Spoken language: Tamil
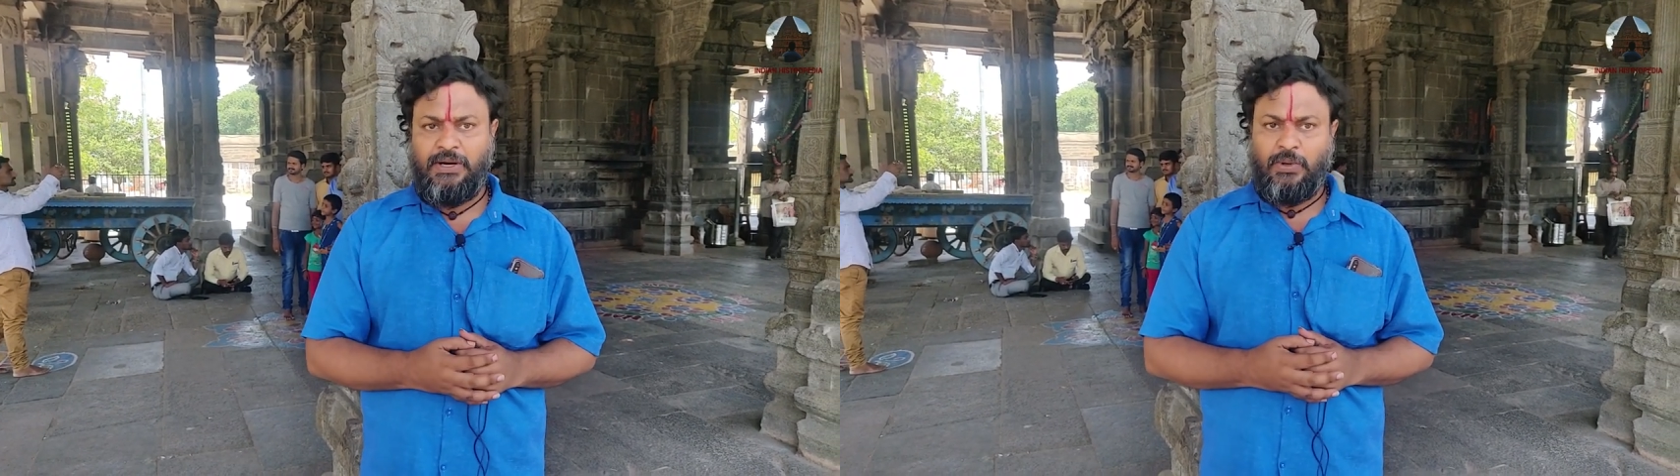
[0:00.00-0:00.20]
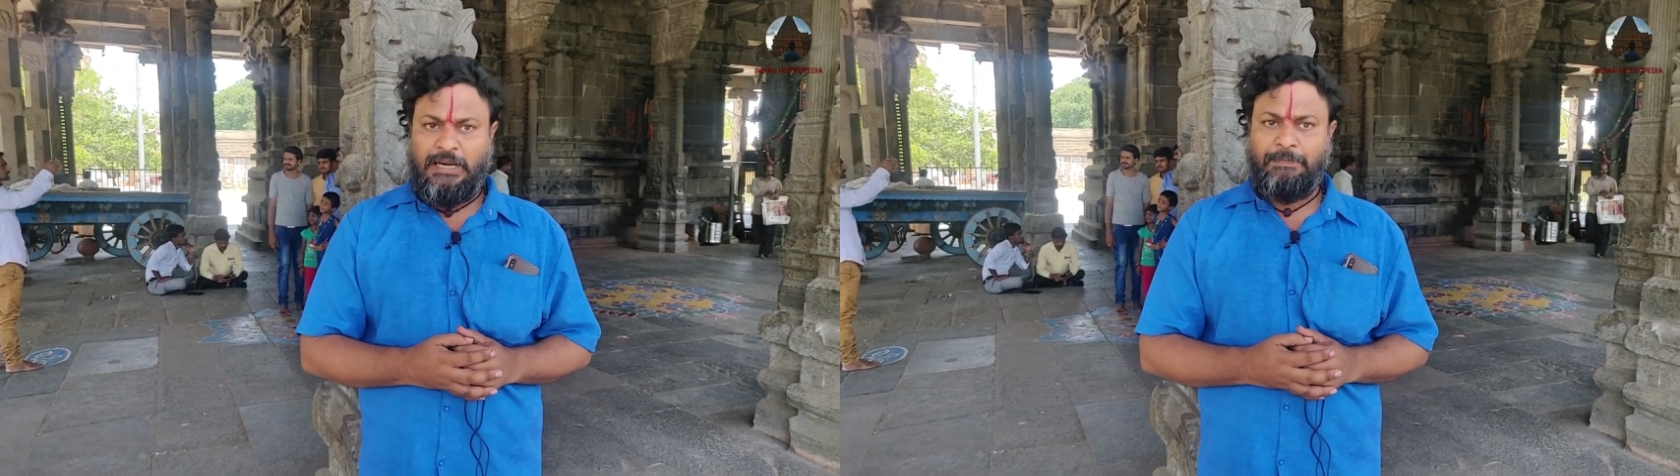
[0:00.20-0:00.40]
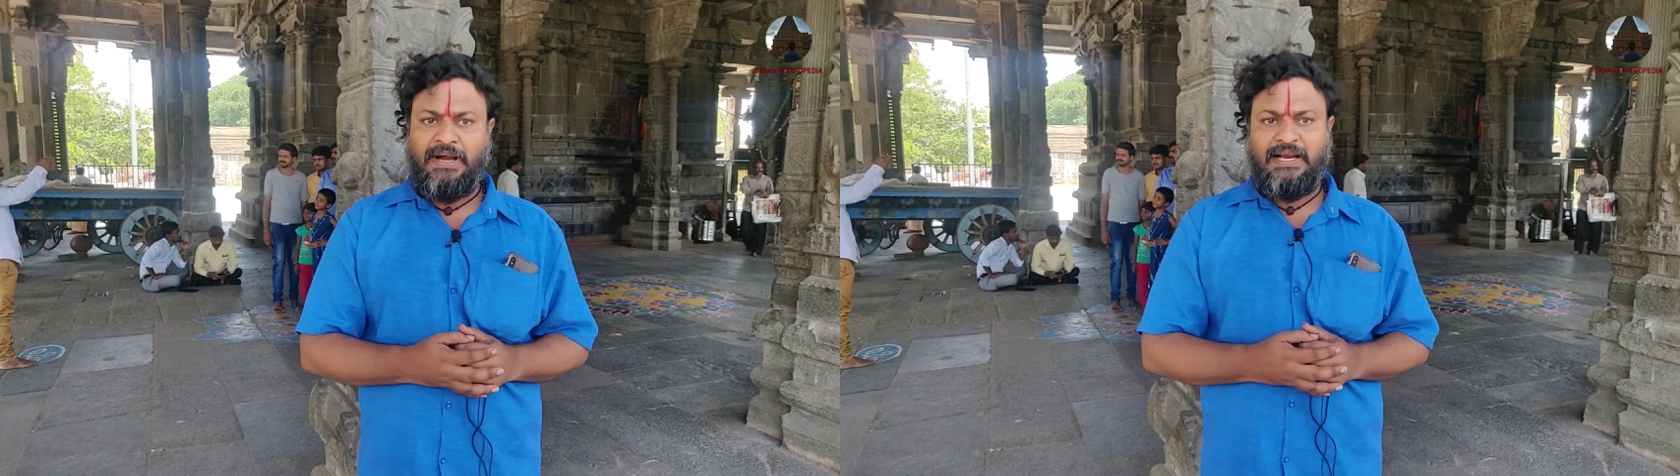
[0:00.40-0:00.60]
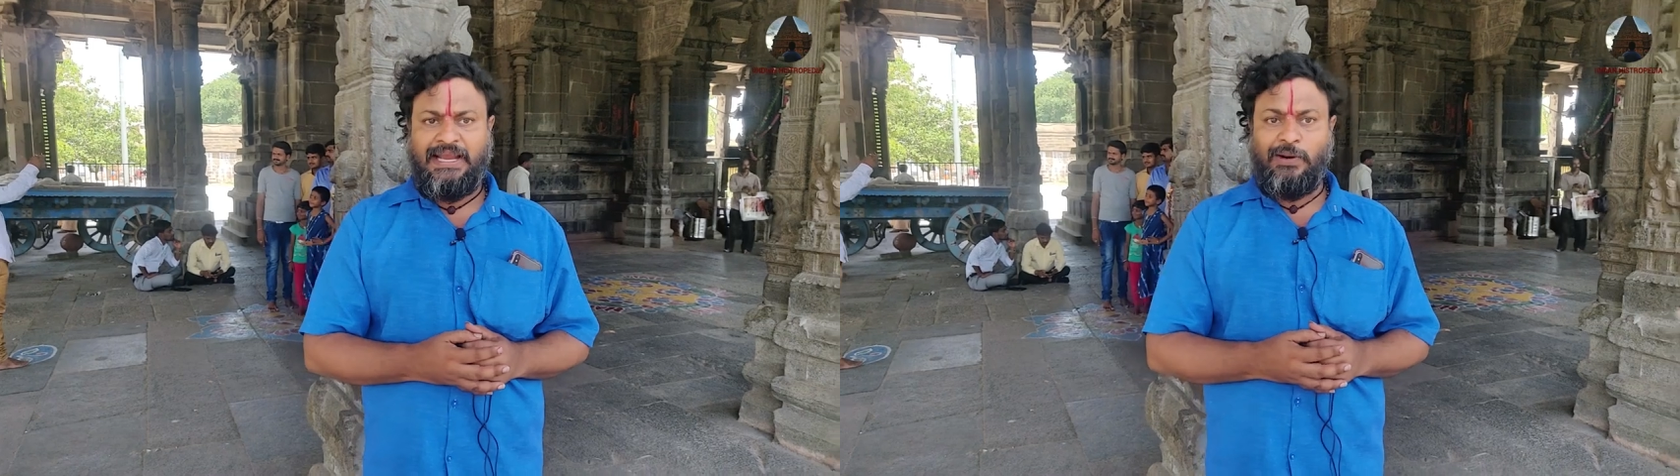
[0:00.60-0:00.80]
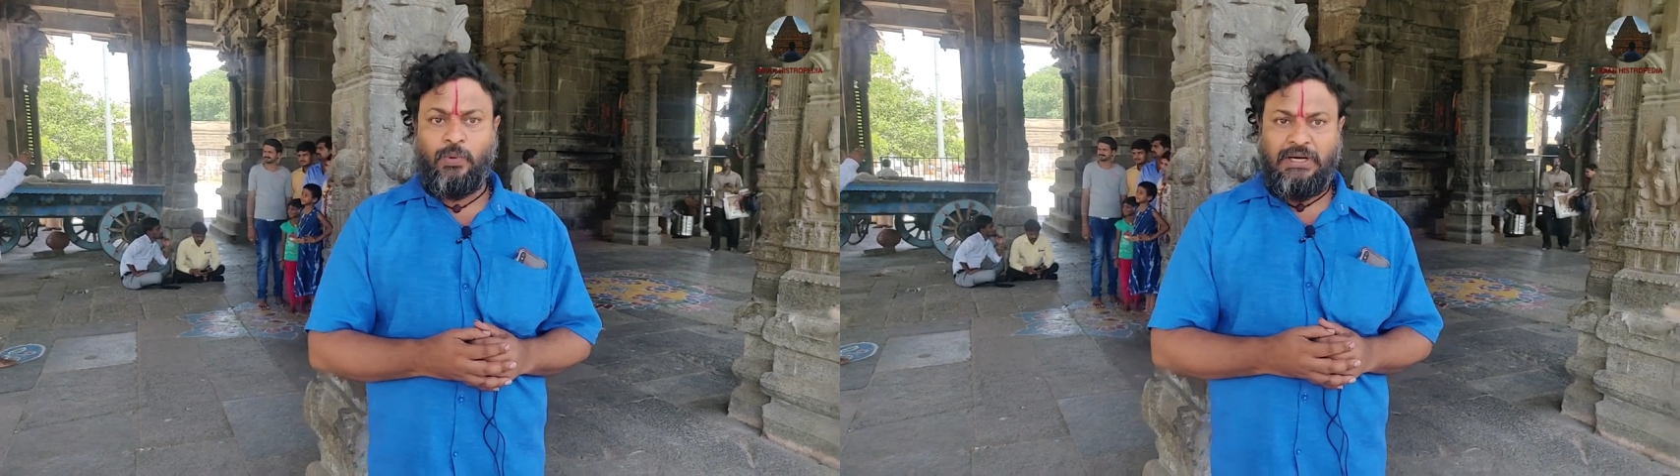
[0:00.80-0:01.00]

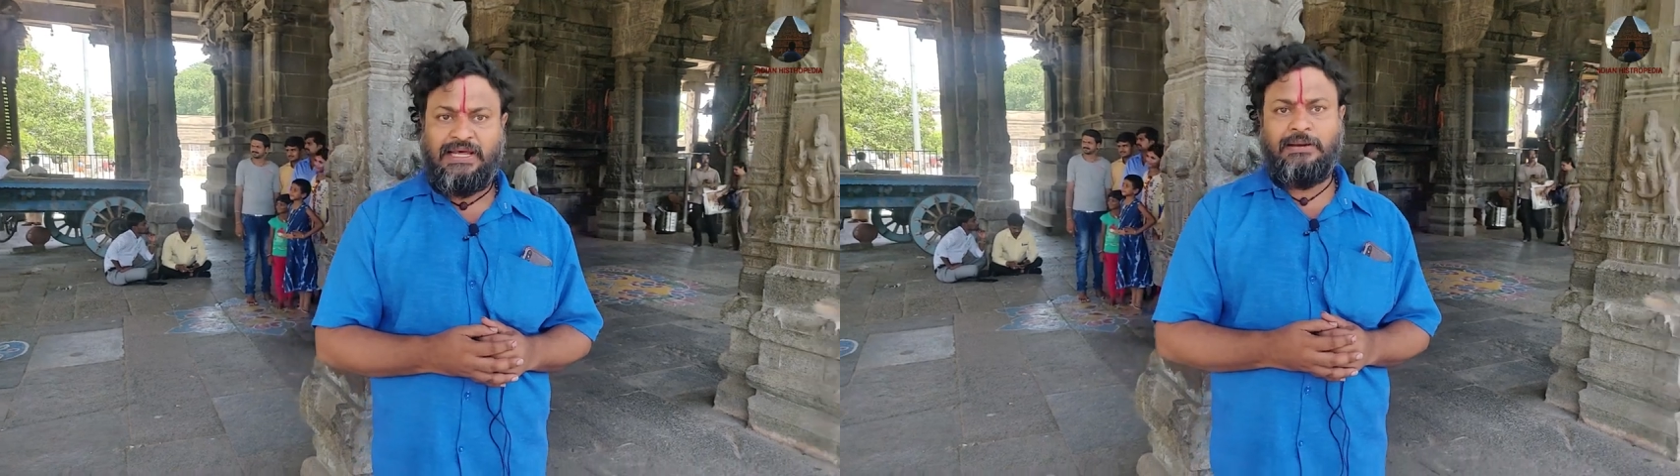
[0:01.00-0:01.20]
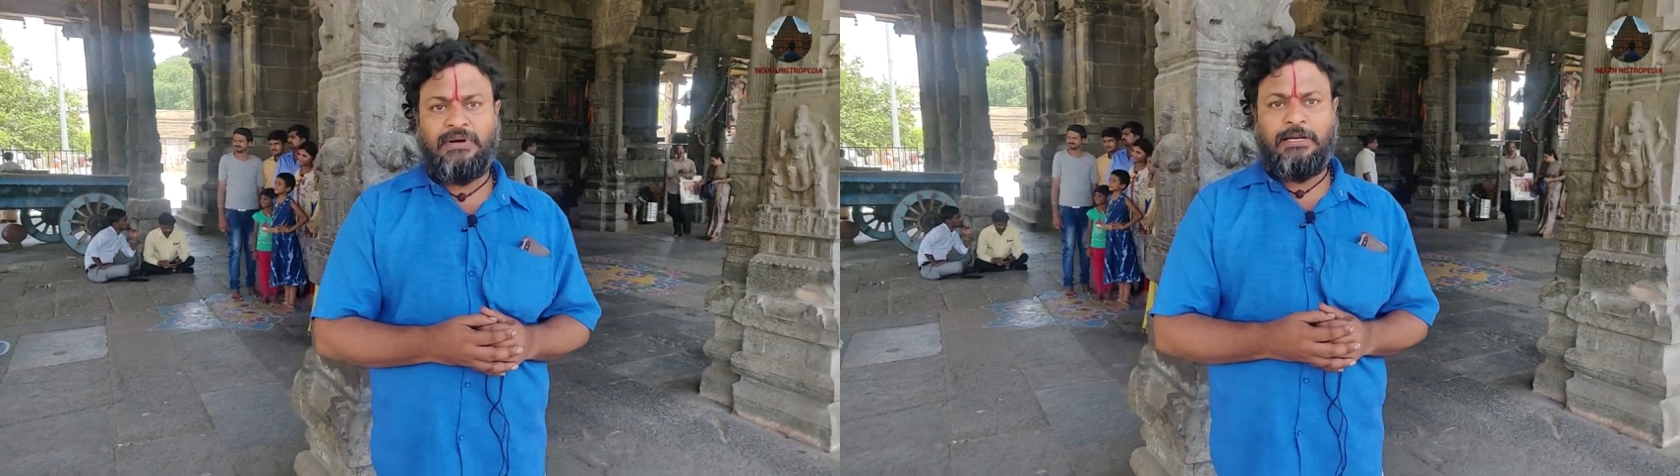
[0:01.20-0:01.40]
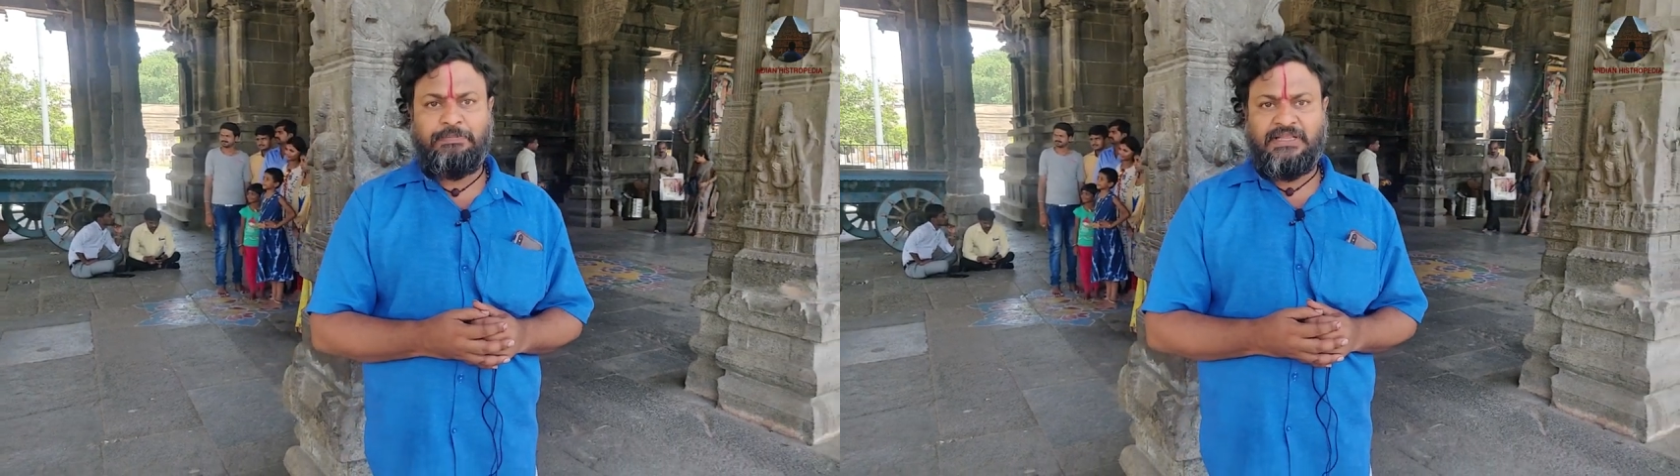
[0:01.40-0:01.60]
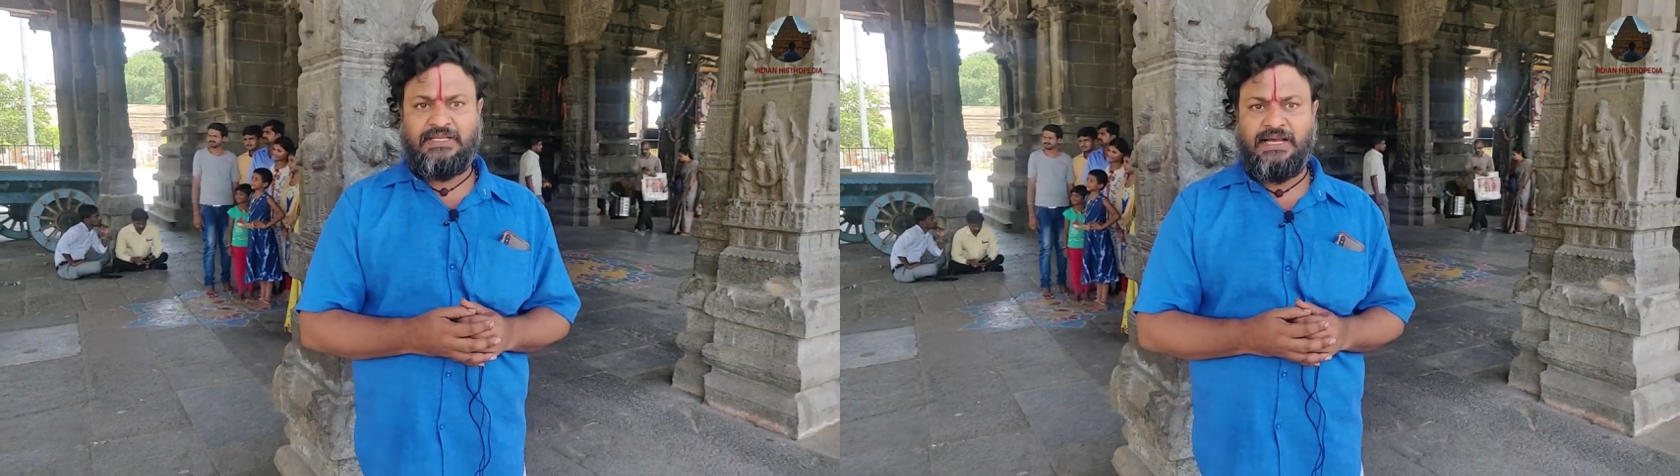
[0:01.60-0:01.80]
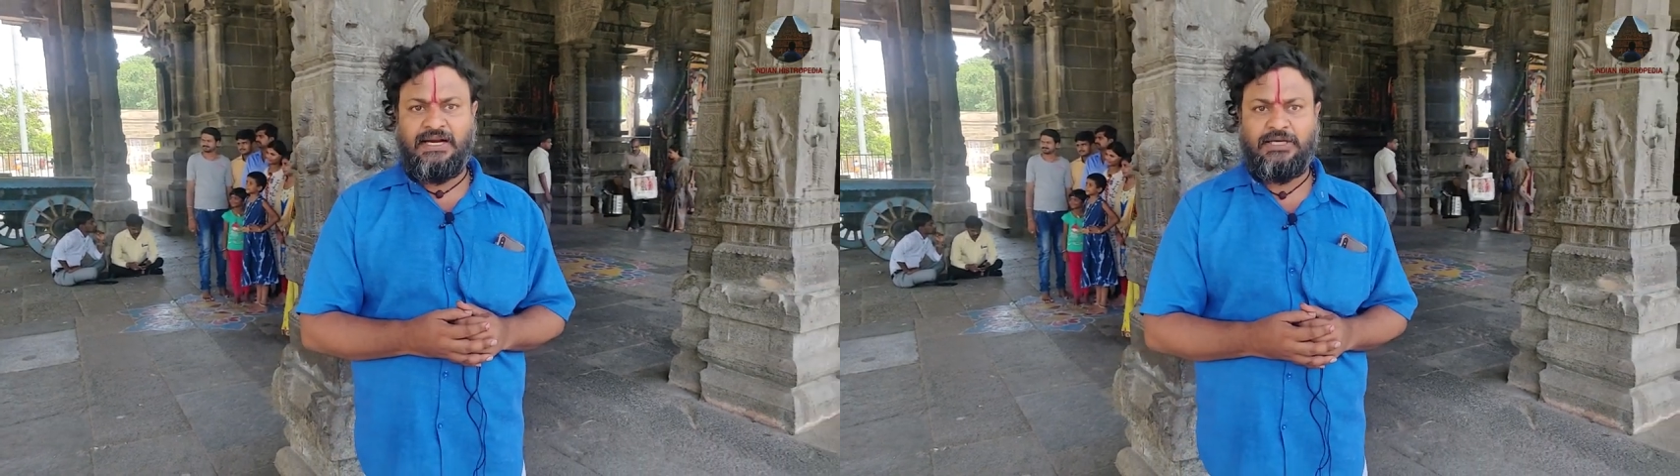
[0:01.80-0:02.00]
கொல்லிப்பாக்கை உள்ளறி
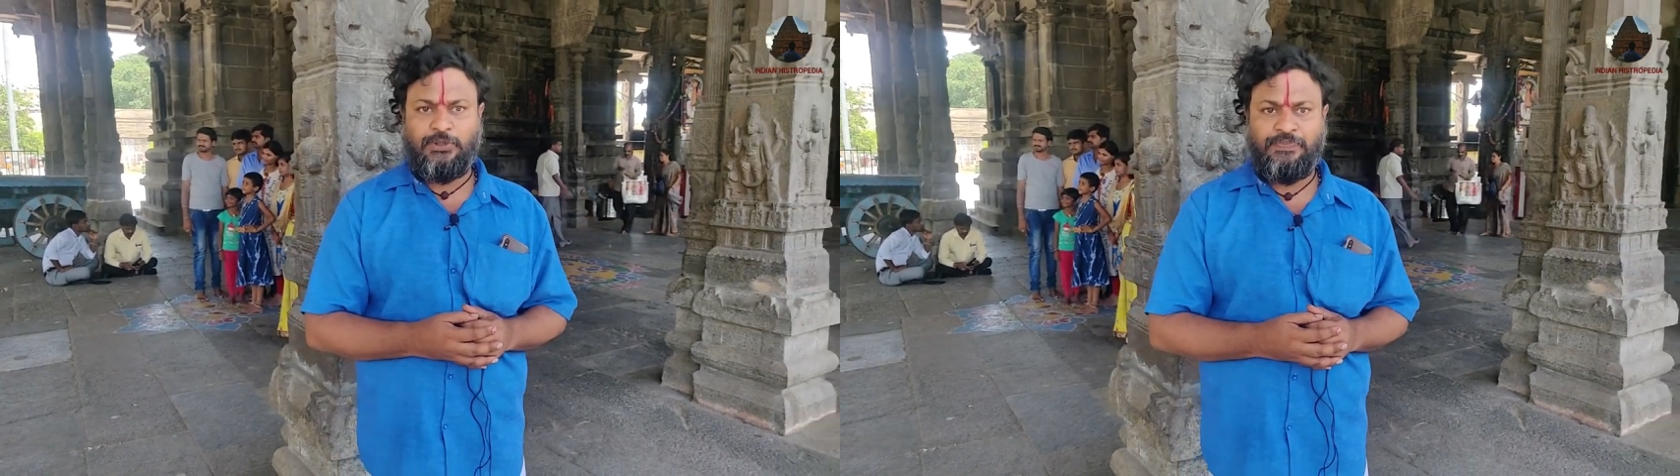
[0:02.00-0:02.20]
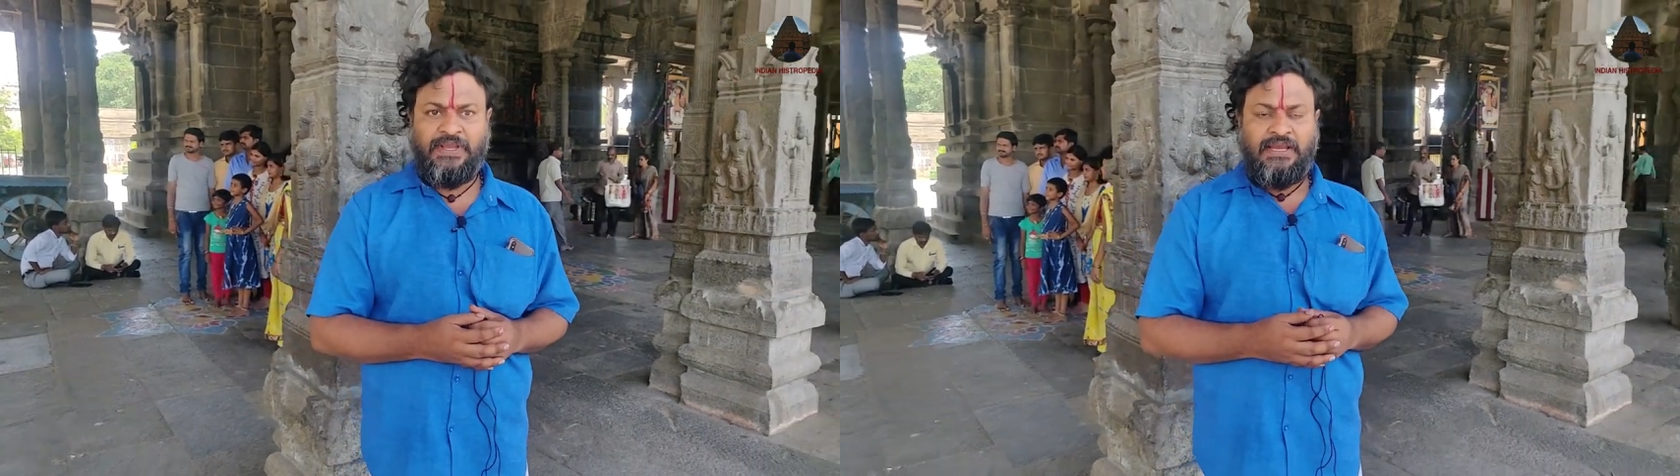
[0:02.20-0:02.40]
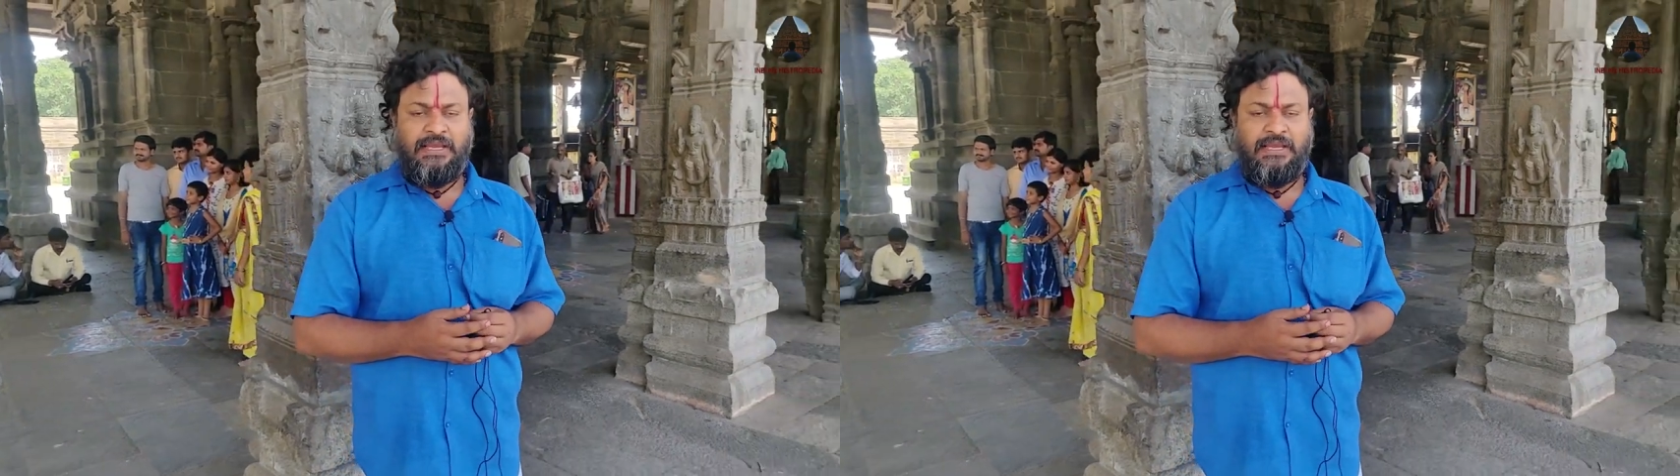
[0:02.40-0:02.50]
மடுப்பித்ததாகட்டும்